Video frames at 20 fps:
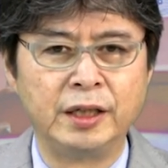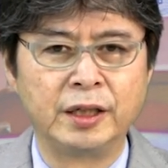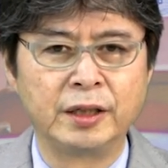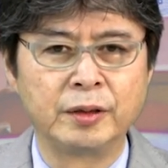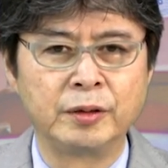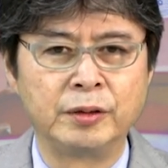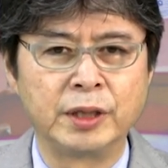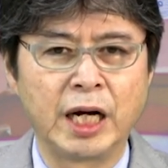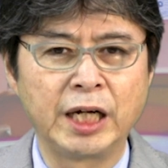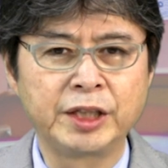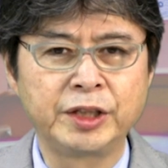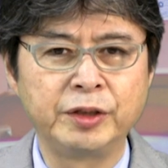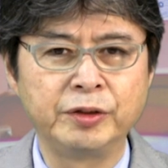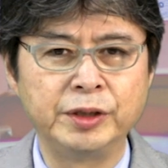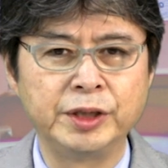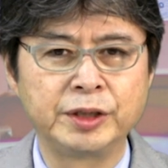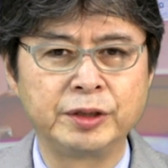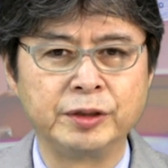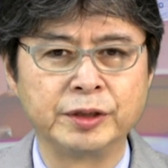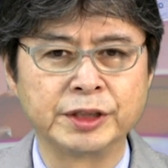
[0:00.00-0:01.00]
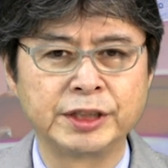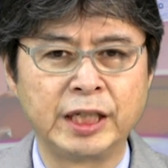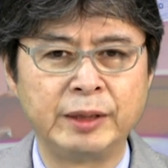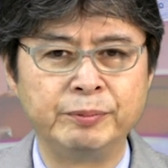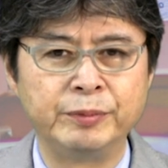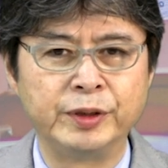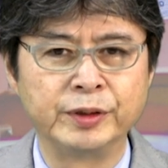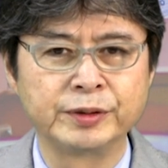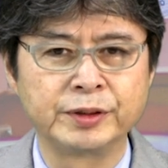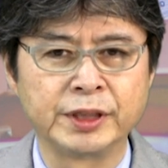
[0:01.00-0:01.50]
語学教育を専
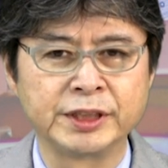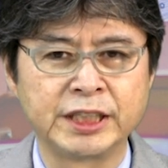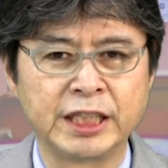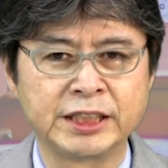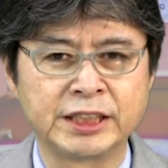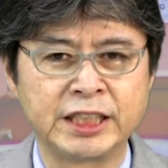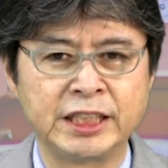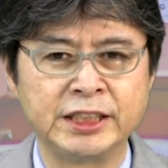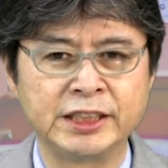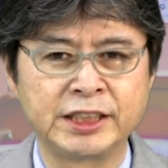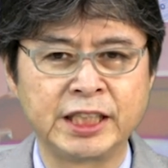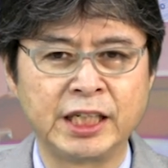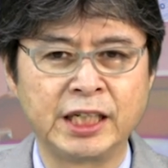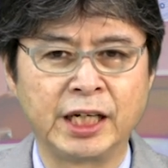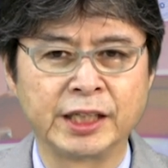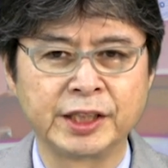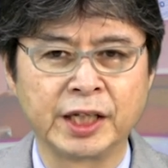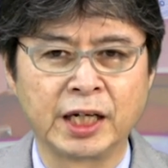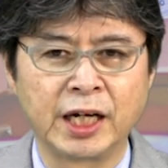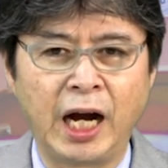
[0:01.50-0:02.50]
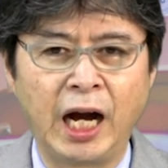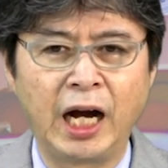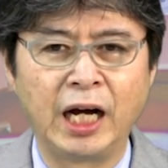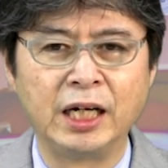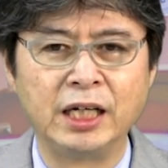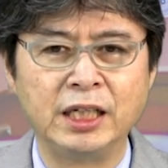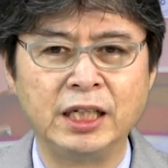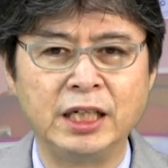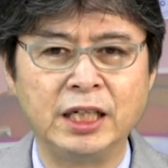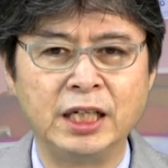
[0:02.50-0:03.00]
門として先生方が
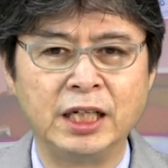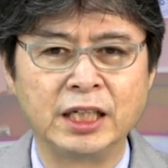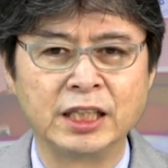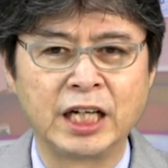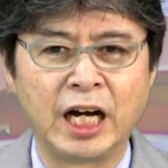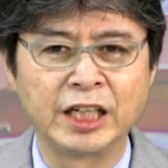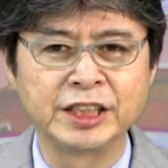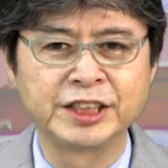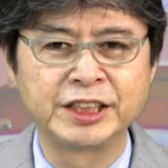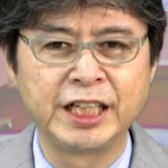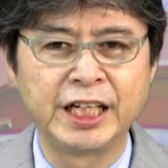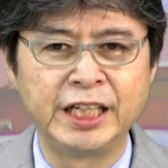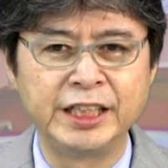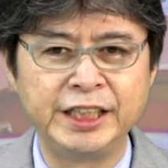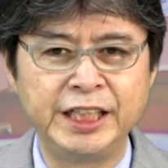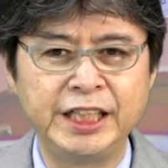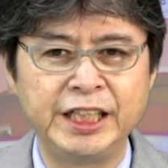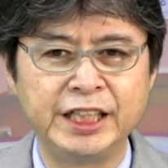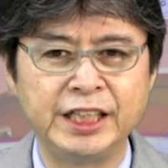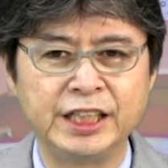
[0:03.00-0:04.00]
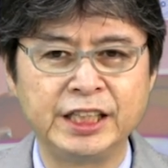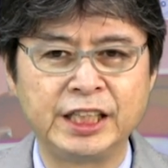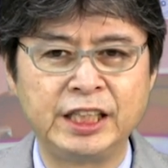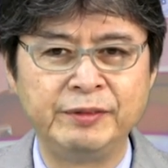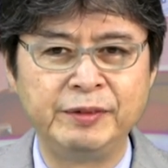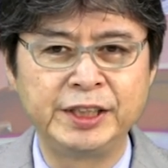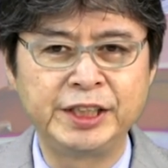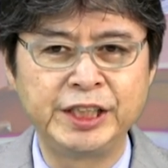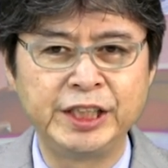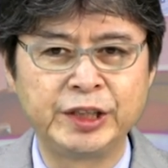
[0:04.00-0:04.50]
学生に
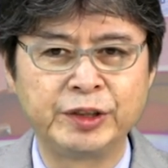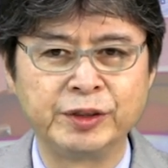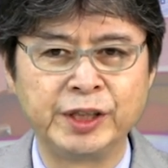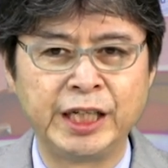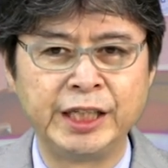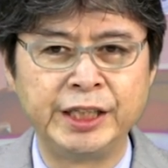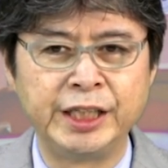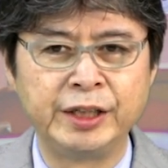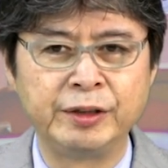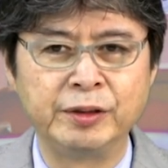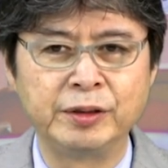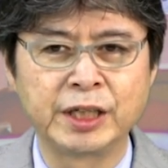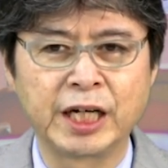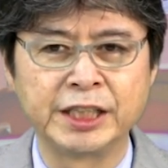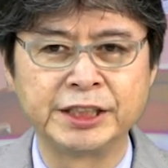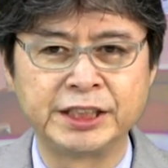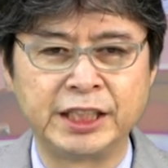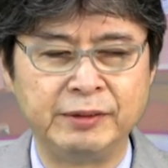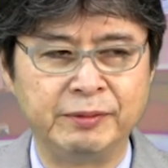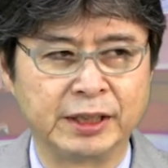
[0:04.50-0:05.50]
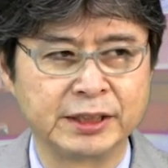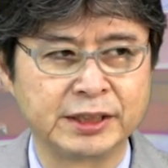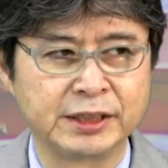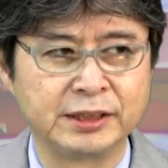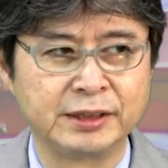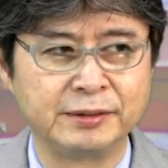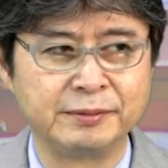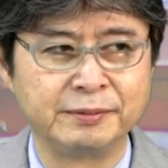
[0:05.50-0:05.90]
厳しいトレーニングを課しています。